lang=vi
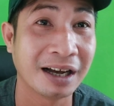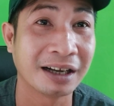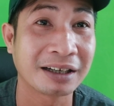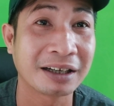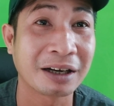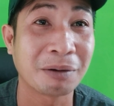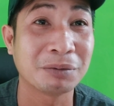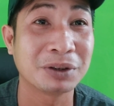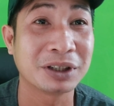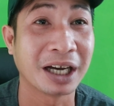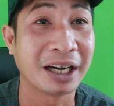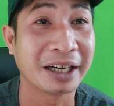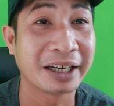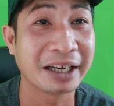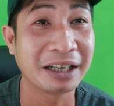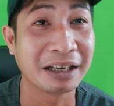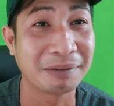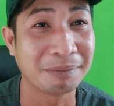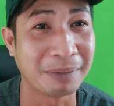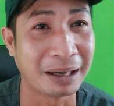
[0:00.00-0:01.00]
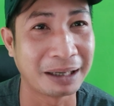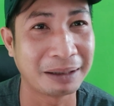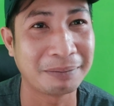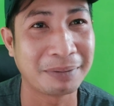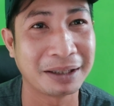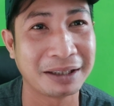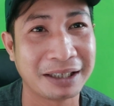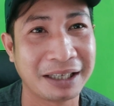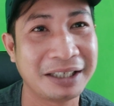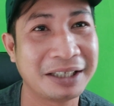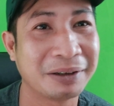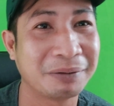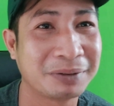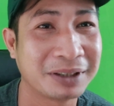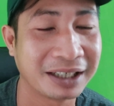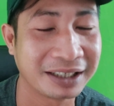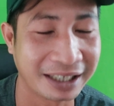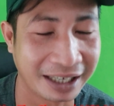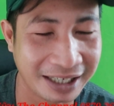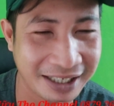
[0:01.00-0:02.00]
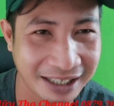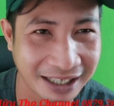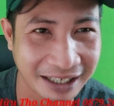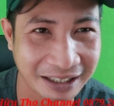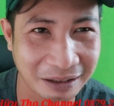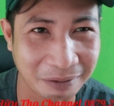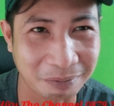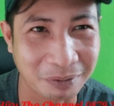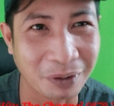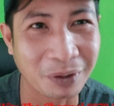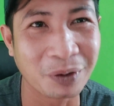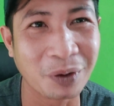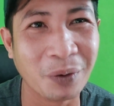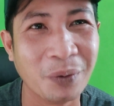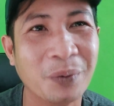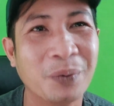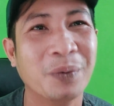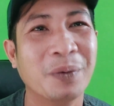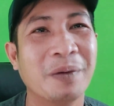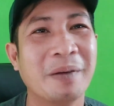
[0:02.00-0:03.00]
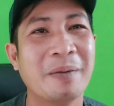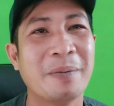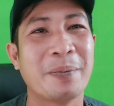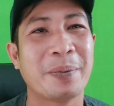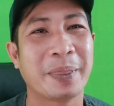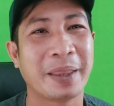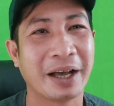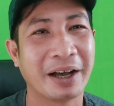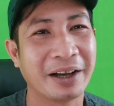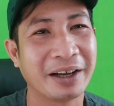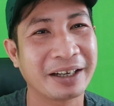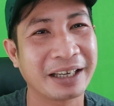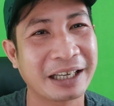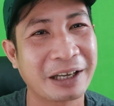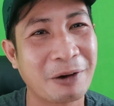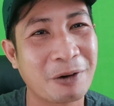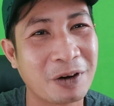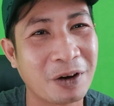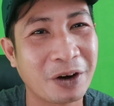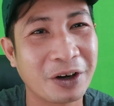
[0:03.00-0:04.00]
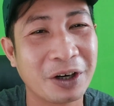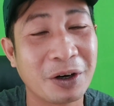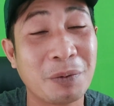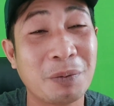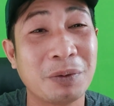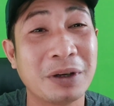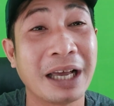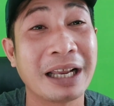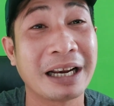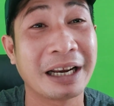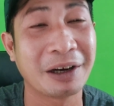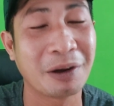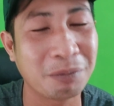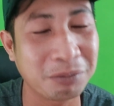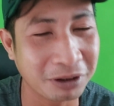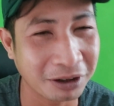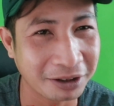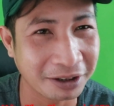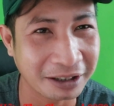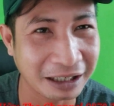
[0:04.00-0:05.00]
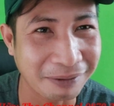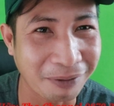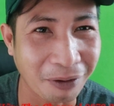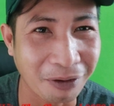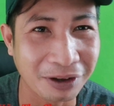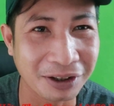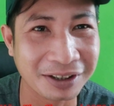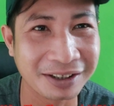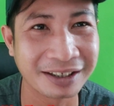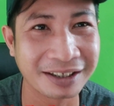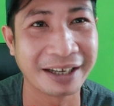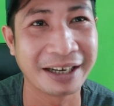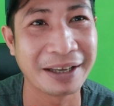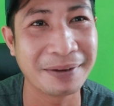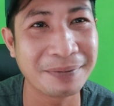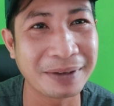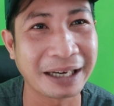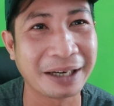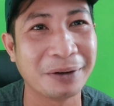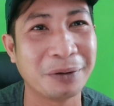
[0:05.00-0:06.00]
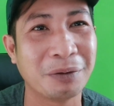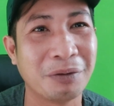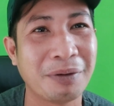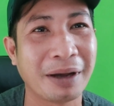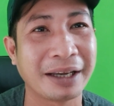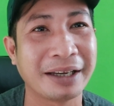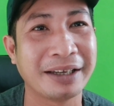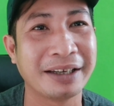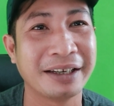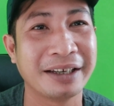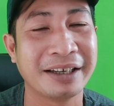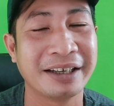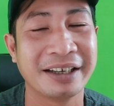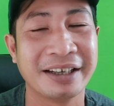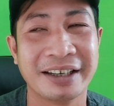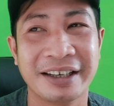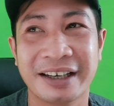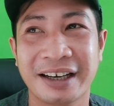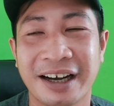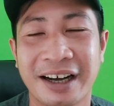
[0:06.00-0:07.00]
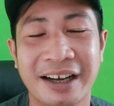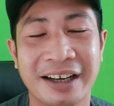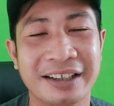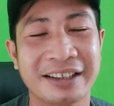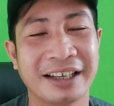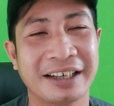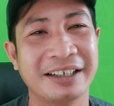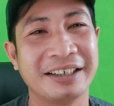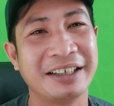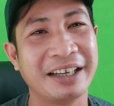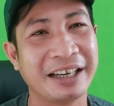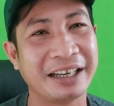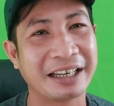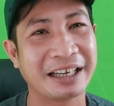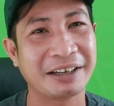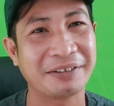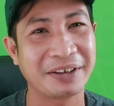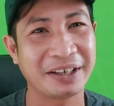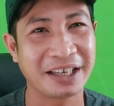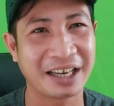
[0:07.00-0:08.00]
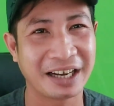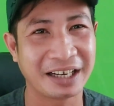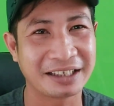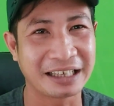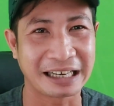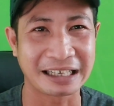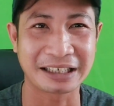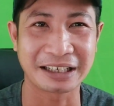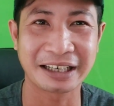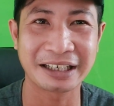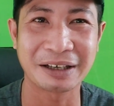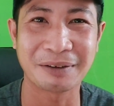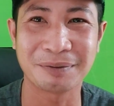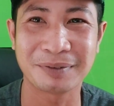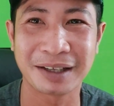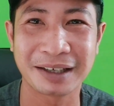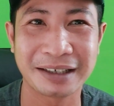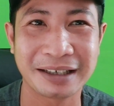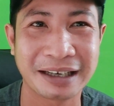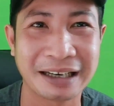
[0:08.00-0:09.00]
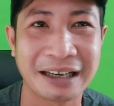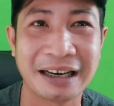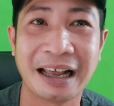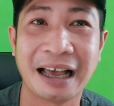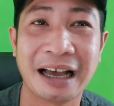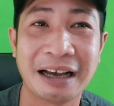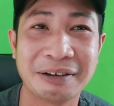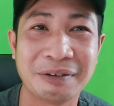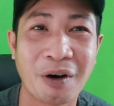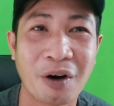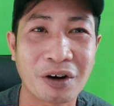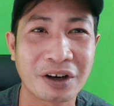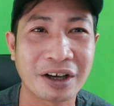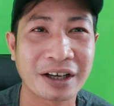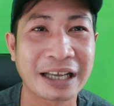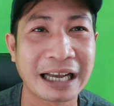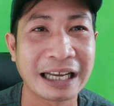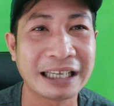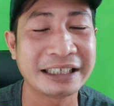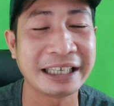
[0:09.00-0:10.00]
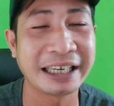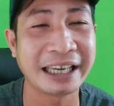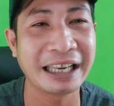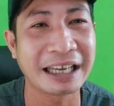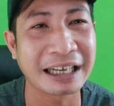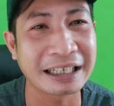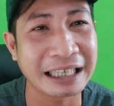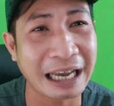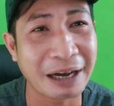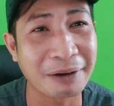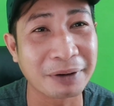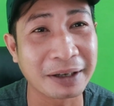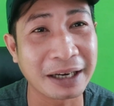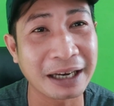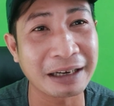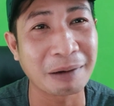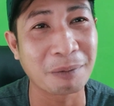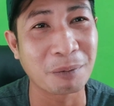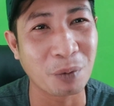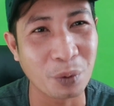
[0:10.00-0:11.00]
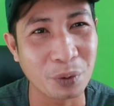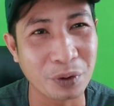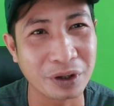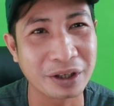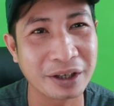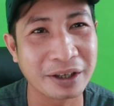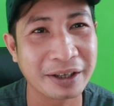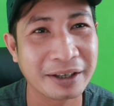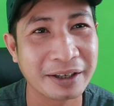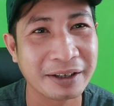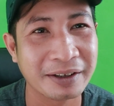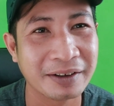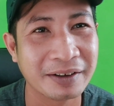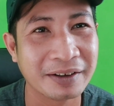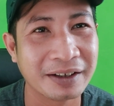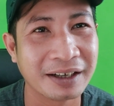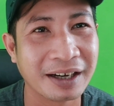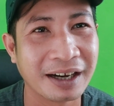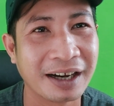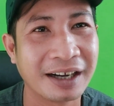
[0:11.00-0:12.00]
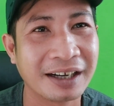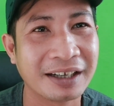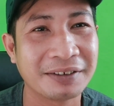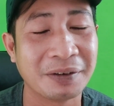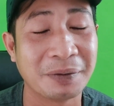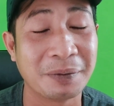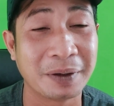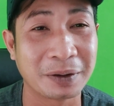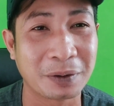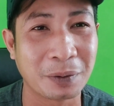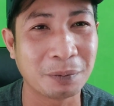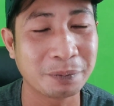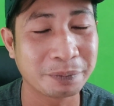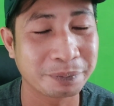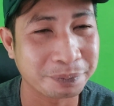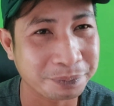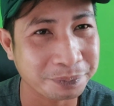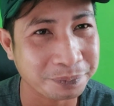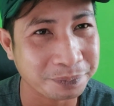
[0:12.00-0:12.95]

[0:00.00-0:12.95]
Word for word: à, không sợ cái địch mạnh mà chỉ sùng sợ chỉ sợ đồng đội ngu đó, cái câu nói đúng rất là đúng cho những cái bọn lương thời điểm này luôn quý vị. Tự nhiên á, bây giờ nhận được cái thông tin là là bọn nó cắn xé lẫn nhau thì rất là vui đó, thì mình cũng